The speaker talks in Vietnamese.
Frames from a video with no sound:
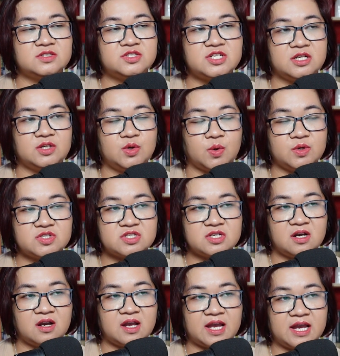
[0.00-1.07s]
Chính nỗi
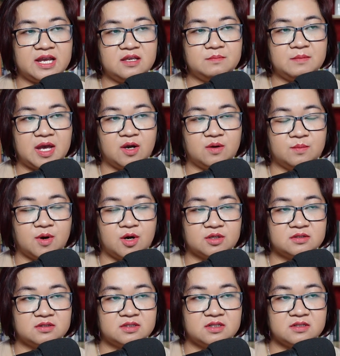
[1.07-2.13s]
sợ hãi bào
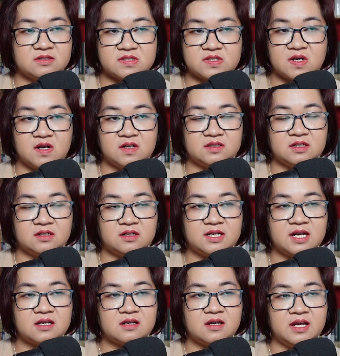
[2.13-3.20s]
mòn từng giờ từng
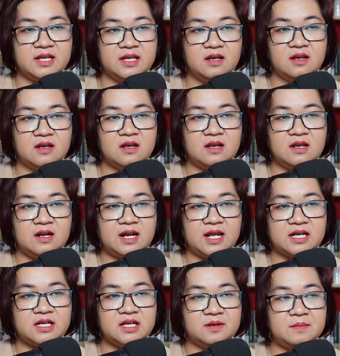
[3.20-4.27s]
khắc ấy
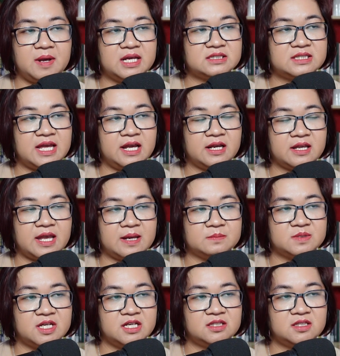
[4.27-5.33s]
lại khiến bà ta
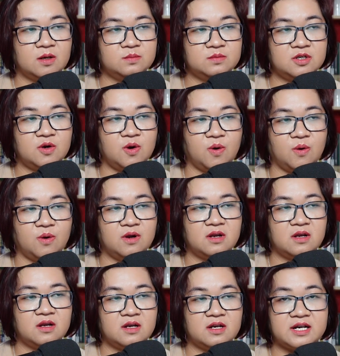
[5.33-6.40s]
cảm thấy thống khổ,
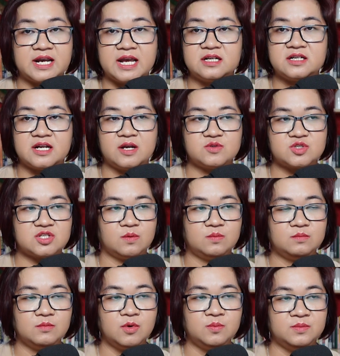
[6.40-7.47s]
khát khao
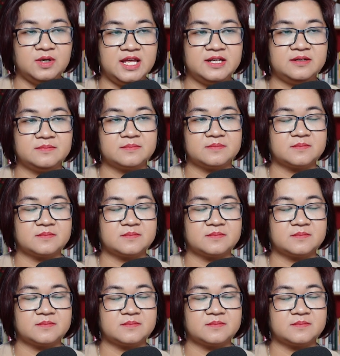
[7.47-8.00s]
sống bùng lên.